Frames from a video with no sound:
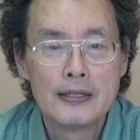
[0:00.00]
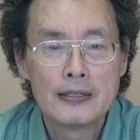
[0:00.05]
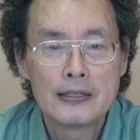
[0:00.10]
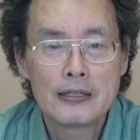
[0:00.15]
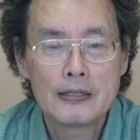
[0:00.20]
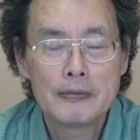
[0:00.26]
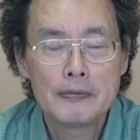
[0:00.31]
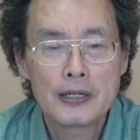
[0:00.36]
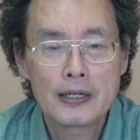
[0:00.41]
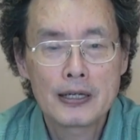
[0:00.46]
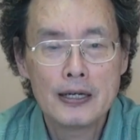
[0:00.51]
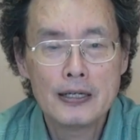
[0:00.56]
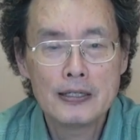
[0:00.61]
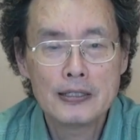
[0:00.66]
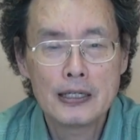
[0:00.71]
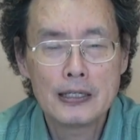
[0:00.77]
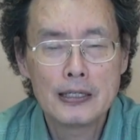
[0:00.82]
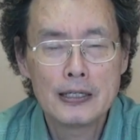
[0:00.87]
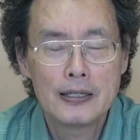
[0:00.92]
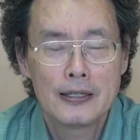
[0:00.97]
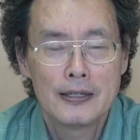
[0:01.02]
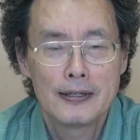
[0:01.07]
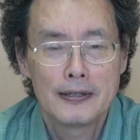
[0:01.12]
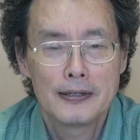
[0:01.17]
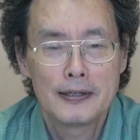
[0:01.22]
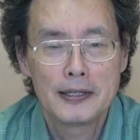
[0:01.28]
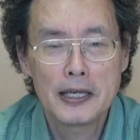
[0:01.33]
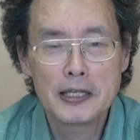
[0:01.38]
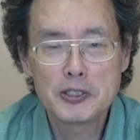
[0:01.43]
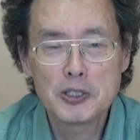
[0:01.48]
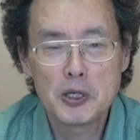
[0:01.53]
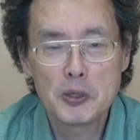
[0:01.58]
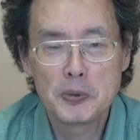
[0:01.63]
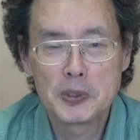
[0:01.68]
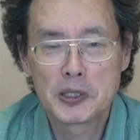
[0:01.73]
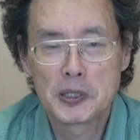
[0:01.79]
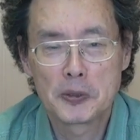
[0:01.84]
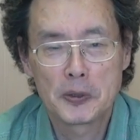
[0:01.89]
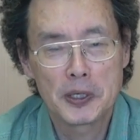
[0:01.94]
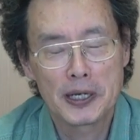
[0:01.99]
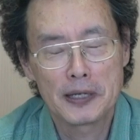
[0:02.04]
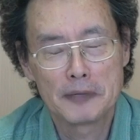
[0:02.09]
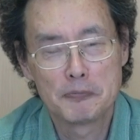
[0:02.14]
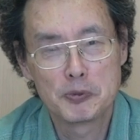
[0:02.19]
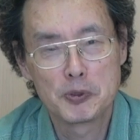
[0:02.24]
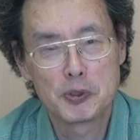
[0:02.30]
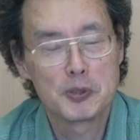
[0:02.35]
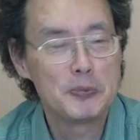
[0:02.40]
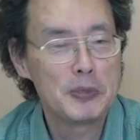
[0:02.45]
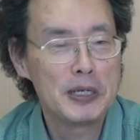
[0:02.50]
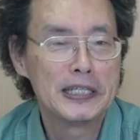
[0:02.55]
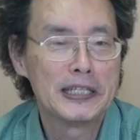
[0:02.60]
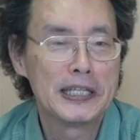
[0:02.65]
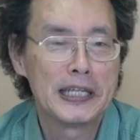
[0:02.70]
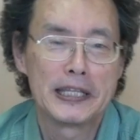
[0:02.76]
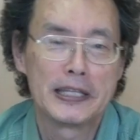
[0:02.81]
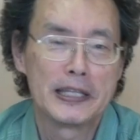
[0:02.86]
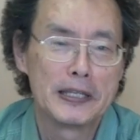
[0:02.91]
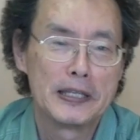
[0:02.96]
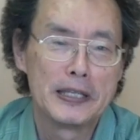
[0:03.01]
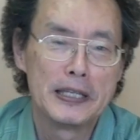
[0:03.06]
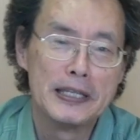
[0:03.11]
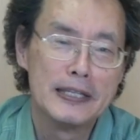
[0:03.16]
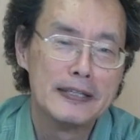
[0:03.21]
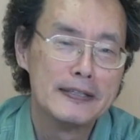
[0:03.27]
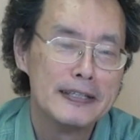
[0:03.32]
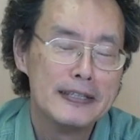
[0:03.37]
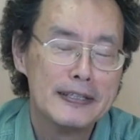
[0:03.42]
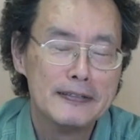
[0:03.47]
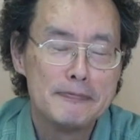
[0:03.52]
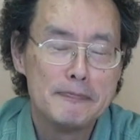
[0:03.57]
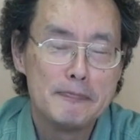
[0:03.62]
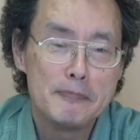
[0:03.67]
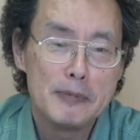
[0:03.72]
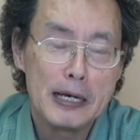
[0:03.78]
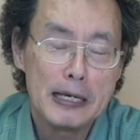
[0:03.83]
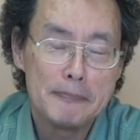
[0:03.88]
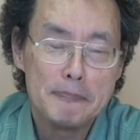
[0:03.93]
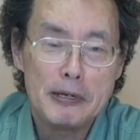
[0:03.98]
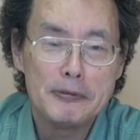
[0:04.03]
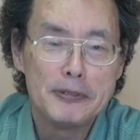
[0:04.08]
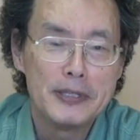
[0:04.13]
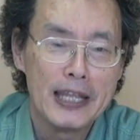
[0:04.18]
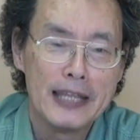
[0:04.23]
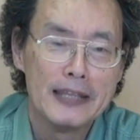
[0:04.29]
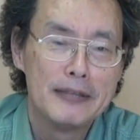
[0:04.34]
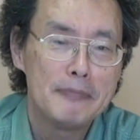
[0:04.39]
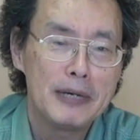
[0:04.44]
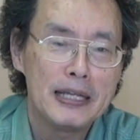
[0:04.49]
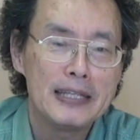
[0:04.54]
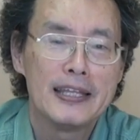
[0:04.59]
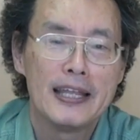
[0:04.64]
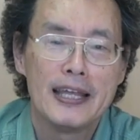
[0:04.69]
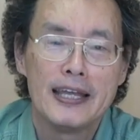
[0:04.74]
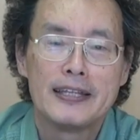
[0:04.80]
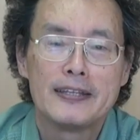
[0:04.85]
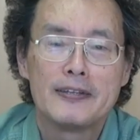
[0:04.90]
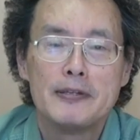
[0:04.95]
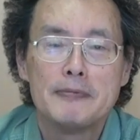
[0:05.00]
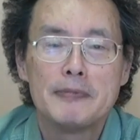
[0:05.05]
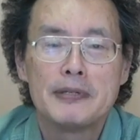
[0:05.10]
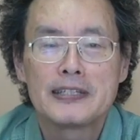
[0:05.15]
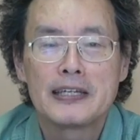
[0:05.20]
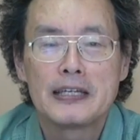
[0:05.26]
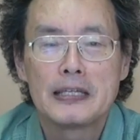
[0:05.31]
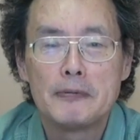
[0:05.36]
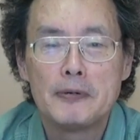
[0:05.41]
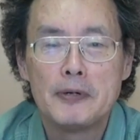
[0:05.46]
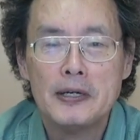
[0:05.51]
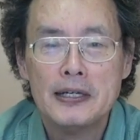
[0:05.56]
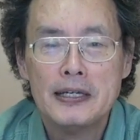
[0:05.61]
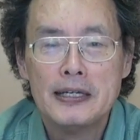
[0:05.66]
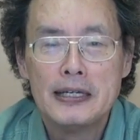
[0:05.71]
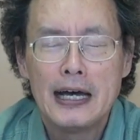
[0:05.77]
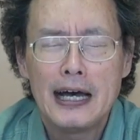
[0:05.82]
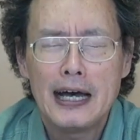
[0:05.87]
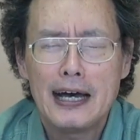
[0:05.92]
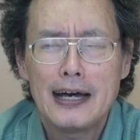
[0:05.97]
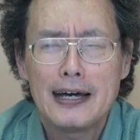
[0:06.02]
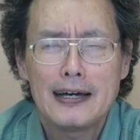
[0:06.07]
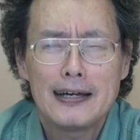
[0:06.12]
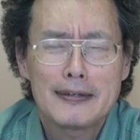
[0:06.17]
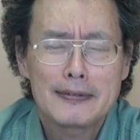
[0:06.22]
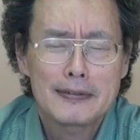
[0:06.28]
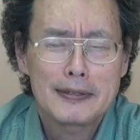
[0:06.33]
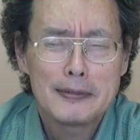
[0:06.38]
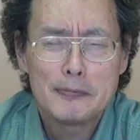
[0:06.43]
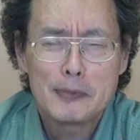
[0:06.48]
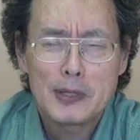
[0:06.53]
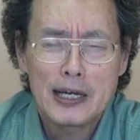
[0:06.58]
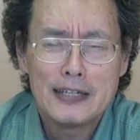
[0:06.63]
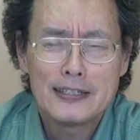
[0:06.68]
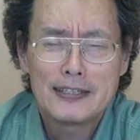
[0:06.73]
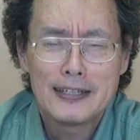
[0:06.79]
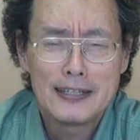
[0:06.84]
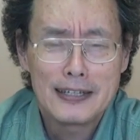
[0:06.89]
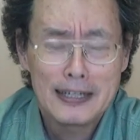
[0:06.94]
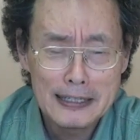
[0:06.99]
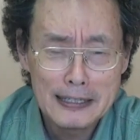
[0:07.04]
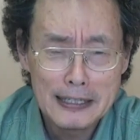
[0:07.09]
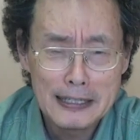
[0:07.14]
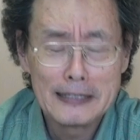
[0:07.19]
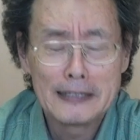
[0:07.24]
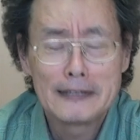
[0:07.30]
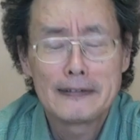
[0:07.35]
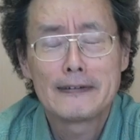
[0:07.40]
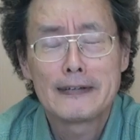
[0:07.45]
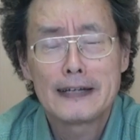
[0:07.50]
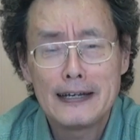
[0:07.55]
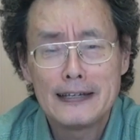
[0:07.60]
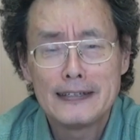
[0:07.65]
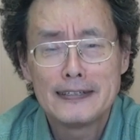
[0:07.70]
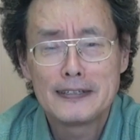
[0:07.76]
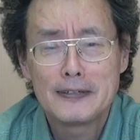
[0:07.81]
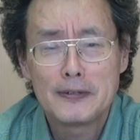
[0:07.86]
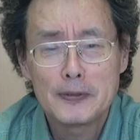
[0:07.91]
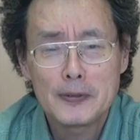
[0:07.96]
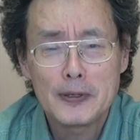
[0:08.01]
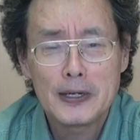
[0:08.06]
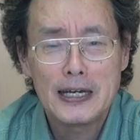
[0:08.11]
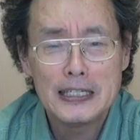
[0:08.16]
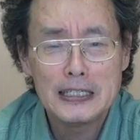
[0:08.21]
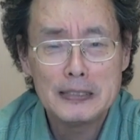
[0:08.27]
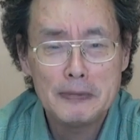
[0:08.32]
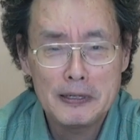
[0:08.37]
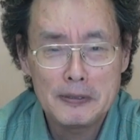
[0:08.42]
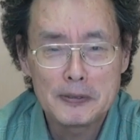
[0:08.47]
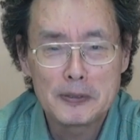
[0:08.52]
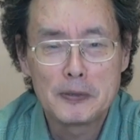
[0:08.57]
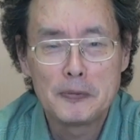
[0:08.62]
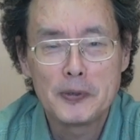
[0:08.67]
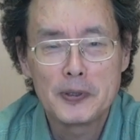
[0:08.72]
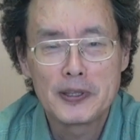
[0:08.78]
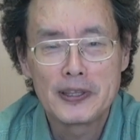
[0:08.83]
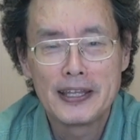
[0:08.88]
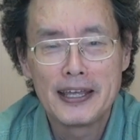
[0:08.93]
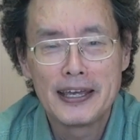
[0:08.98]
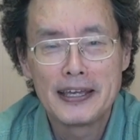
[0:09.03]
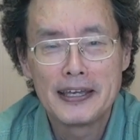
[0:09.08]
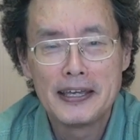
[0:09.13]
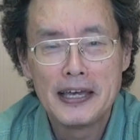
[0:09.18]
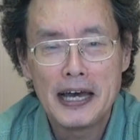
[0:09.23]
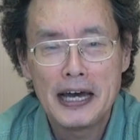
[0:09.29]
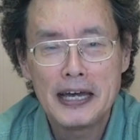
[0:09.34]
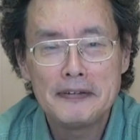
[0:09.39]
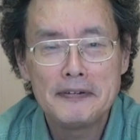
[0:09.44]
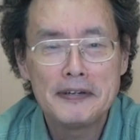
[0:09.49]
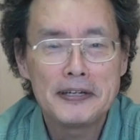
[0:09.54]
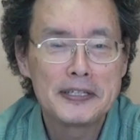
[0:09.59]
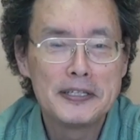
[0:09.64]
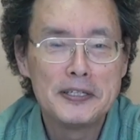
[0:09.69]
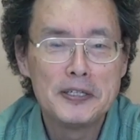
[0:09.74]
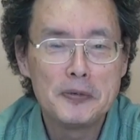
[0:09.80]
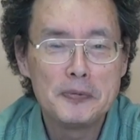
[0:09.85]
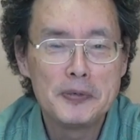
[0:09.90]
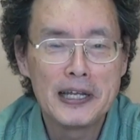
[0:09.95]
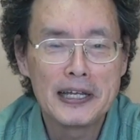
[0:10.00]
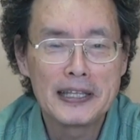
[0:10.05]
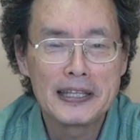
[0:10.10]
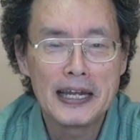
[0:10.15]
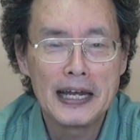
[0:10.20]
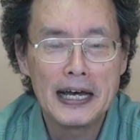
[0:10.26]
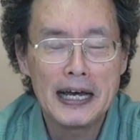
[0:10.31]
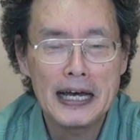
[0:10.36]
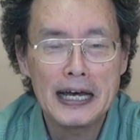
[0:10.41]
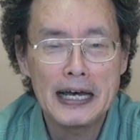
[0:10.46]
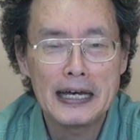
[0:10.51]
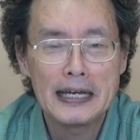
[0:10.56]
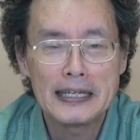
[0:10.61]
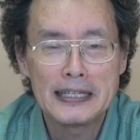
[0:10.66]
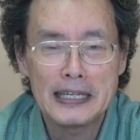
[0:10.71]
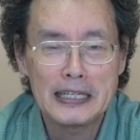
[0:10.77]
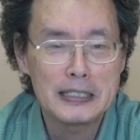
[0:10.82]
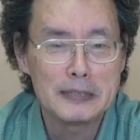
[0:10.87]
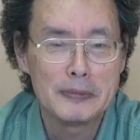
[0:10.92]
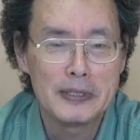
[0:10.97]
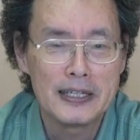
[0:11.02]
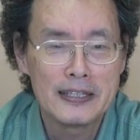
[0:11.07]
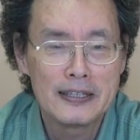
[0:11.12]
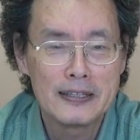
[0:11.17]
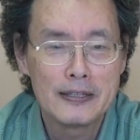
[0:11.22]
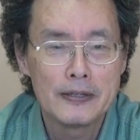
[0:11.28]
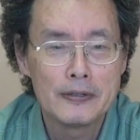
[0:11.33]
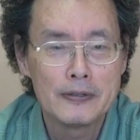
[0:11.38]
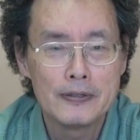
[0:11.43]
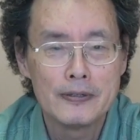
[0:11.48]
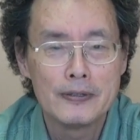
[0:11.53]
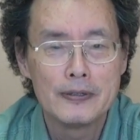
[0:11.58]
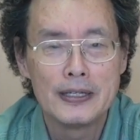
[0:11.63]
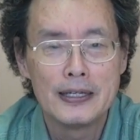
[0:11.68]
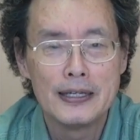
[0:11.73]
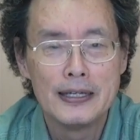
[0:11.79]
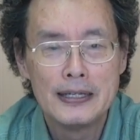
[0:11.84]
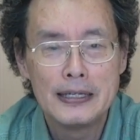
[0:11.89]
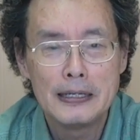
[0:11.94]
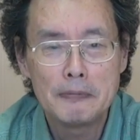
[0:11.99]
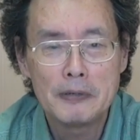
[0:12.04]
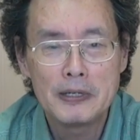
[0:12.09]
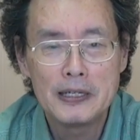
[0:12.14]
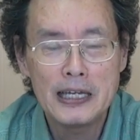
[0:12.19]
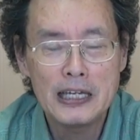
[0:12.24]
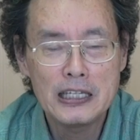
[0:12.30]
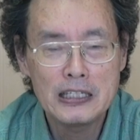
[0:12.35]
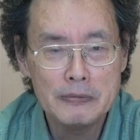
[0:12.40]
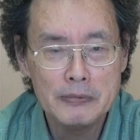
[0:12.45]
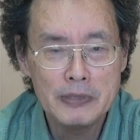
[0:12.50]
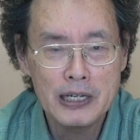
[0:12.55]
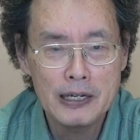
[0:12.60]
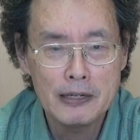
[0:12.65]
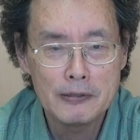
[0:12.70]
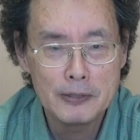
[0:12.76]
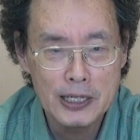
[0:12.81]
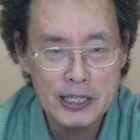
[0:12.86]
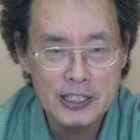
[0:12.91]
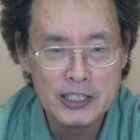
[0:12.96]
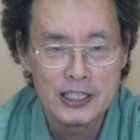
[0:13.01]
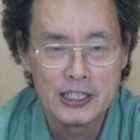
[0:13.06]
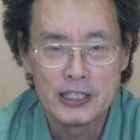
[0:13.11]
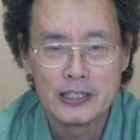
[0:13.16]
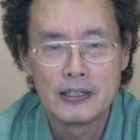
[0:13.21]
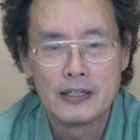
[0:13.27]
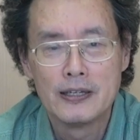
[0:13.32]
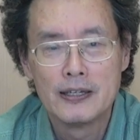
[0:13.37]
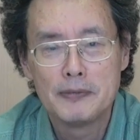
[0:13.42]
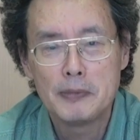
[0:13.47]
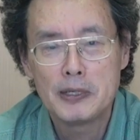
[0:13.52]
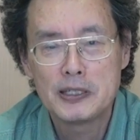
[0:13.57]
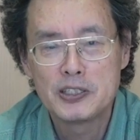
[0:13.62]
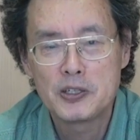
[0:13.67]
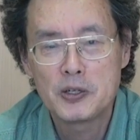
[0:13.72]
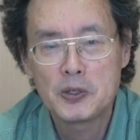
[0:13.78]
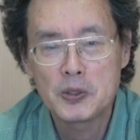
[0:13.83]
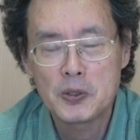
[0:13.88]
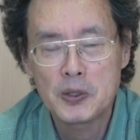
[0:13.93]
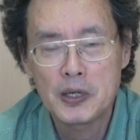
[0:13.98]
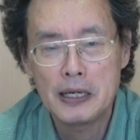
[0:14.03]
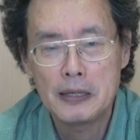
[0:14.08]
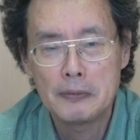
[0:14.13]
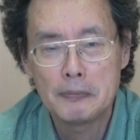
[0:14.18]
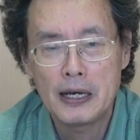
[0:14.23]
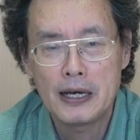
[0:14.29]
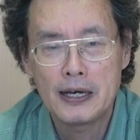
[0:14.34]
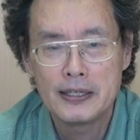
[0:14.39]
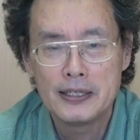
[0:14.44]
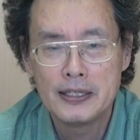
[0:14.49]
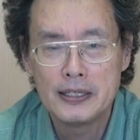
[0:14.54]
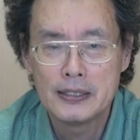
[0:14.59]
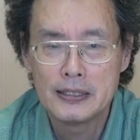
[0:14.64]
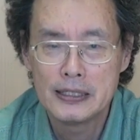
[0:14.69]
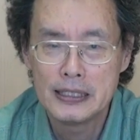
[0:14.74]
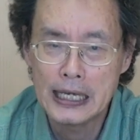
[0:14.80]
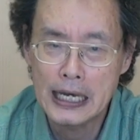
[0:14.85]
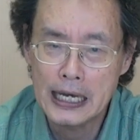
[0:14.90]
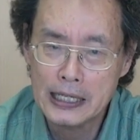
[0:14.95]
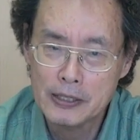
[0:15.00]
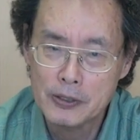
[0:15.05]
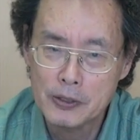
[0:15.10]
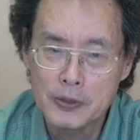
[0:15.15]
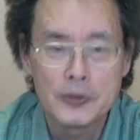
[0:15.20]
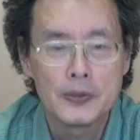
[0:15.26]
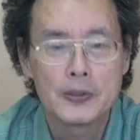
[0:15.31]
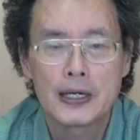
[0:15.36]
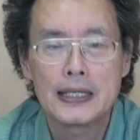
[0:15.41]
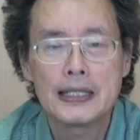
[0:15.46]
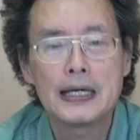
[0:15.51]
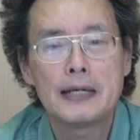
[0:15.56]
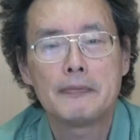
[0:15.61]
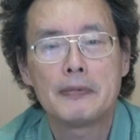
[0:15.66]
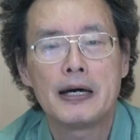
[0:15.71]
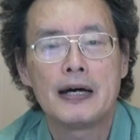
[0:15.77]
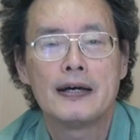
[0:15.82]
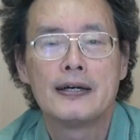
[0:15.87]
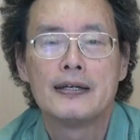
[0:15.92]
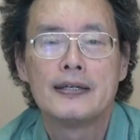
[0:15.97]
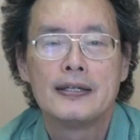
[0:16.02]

例えば会社に月曜日ってほらブルーマンデー、マ、マンデー、マンデーって言いますけども、ああ会社に行かん、行かん仕事が始まると思って、あるいは金曜日になったらああ休みっていうふうにやっぱり休みが嬉しい、まあ、仕事がまあ嫌というかな、ま